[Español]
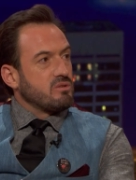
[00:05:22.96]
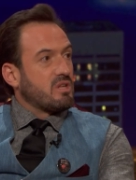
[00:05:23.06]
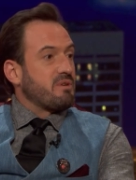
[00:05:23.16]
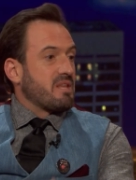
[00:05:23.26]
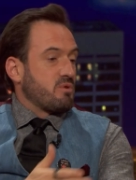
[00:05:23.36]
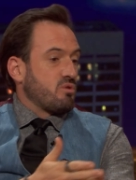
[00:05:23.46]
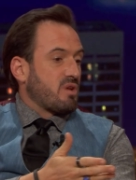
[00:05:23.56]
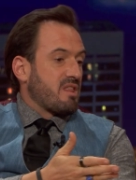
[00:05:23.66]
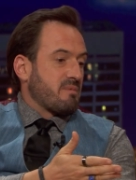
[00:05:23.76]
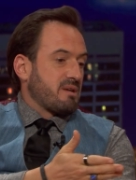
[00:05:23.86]
una vida muy
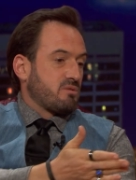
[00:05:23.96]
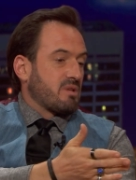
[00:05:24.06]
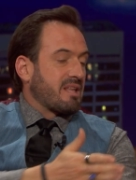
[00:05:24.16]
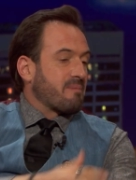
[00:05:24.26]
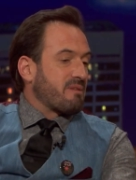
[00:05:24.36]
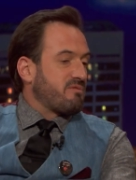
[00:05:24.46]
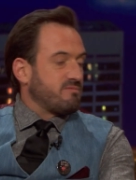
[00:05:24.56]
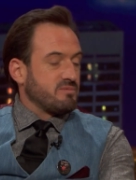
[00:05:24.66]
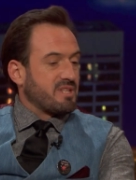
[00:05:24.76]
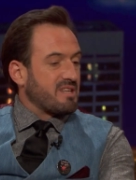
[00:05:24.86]
dura, además, tiene una etapa
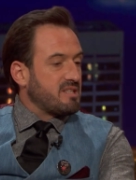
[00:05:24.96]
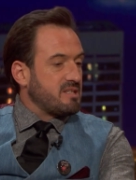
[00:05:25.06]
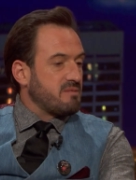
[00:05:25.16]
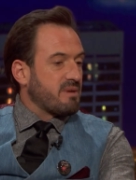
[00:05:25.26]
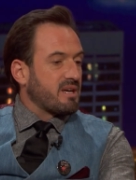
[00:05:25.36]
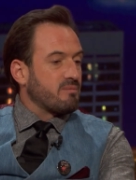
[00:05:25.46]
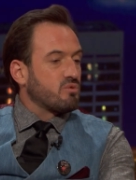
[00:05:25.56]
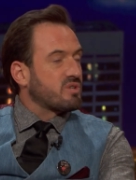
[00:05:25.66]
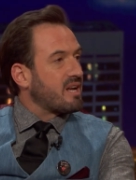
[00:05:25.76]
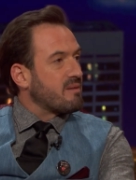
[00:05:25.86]
tristísima que
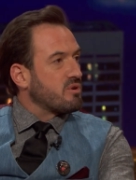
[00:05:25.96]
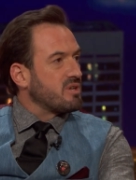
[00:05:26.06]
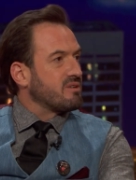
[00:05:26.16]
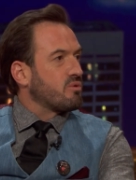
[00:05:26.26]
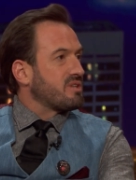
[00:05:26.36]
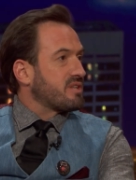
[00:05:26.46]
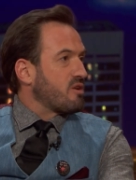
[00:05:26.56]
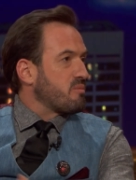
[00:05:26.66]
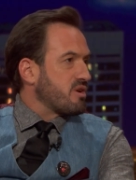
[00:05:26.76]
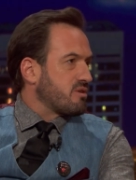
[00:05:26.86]
busca el amor y
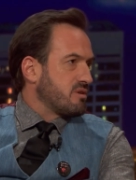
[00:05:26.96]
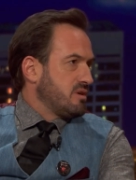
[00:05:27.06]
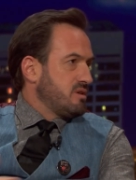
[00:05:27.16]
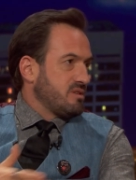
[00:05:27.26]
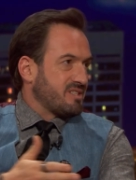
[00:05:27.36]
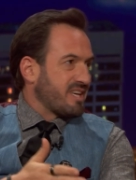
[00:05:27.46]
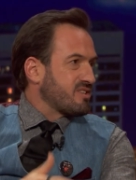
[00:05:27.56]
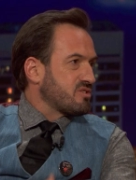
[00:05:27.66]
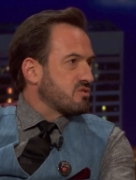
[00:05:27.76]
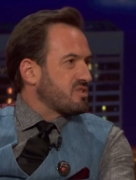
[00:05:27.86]
encuentra lo peor.
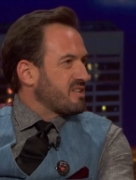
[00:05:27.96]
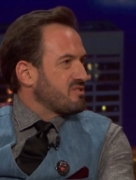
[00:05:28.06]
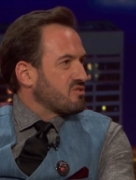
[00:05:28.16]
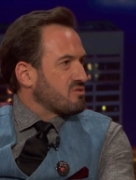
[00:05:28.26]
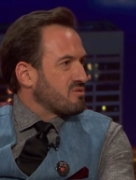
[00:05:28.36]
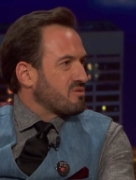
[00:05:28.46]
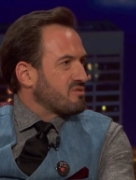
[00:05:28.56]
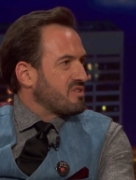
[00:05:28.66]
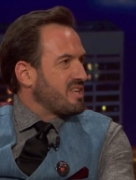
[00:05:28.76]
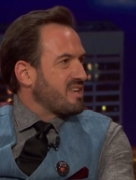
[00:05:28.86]
Sexo, sexo todos
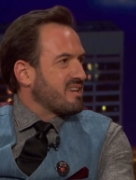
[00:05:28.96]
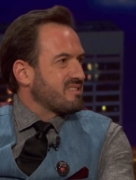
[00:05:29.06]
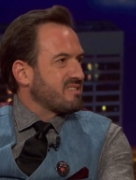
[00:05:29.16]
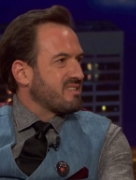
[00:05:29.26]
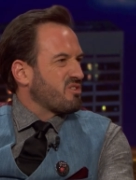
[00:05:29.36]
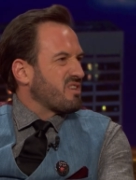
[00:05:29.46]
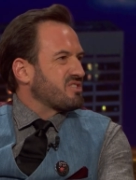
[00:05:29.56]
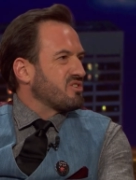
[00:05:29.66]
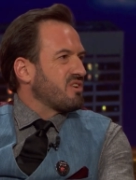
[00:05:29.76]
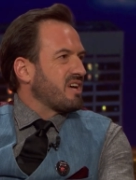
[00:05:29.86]
los días,
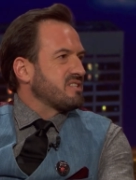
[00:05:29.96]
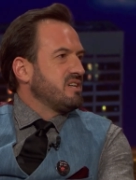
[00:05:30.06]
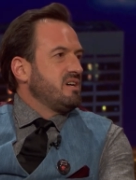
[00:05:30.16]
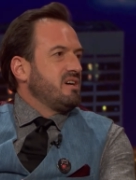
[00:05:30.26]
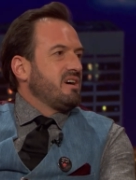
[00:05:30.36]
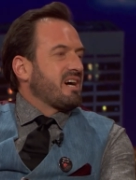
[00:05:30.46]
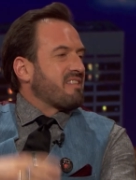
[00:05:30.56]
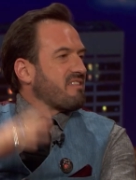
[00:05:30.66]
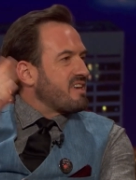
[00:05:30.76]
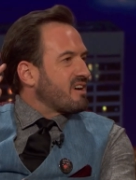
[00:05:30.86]
todas horas,
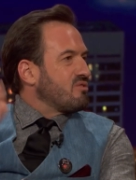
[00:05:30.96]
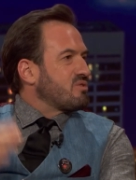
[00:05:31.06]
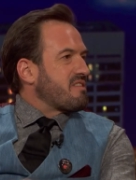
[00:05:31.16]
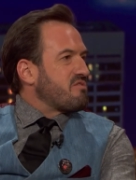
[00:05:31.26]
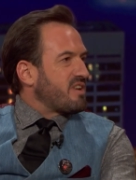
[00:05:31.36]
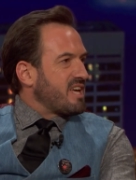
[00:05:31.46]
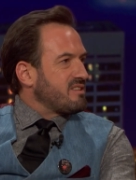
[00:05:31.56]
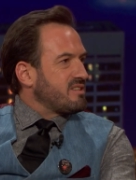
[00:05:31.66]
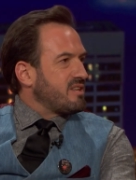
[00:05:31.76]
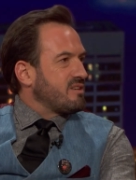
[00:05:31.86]
cada día con una
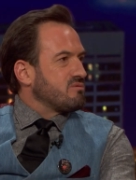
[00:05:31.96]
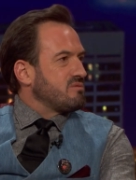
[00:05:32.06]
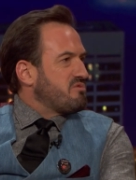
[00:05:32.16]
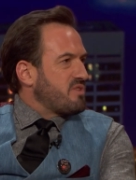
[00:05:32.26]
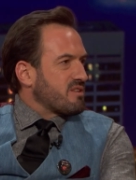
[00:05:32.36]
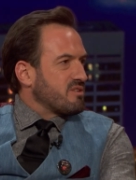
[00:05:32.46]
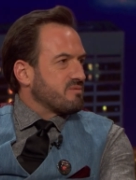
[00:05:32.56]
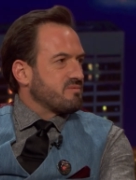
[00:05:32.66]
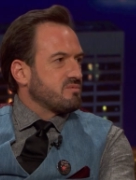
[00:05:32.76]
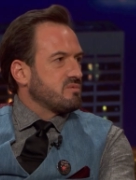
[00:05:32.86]
diferente, un
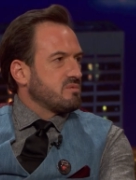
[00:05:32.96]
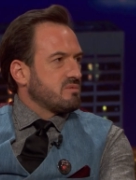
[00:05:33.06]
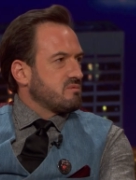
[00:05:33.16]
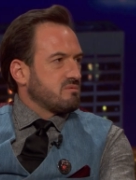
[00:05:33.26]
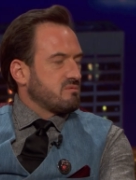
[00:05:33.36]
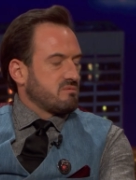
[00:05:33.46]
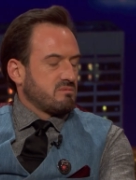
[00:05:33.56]
infierno. Un infierno, un infierno, sí,